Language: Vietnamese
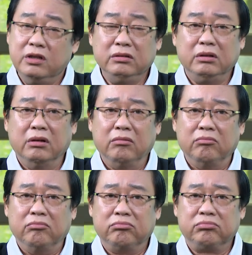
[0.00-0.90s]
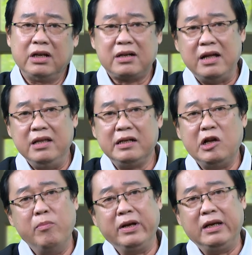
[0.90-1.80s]
Tôi những tưởng tất cả
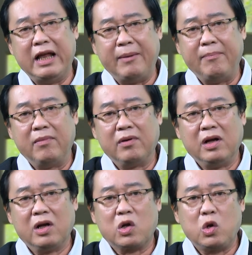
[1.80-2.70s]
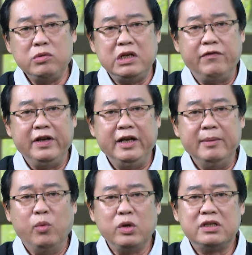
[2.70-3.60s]
những điều mình làm cũng chỉ
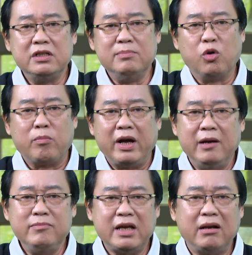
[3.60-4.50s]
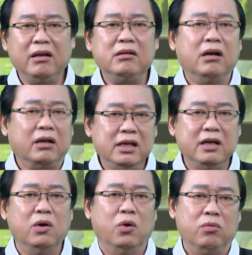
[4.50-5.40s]
vì muốn giữ một mái ấm gia đình
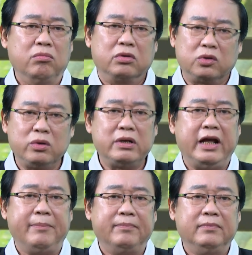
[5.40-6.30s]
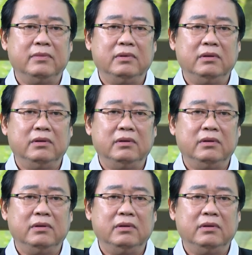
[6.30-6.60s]
được yên ổn, tốt đẹp.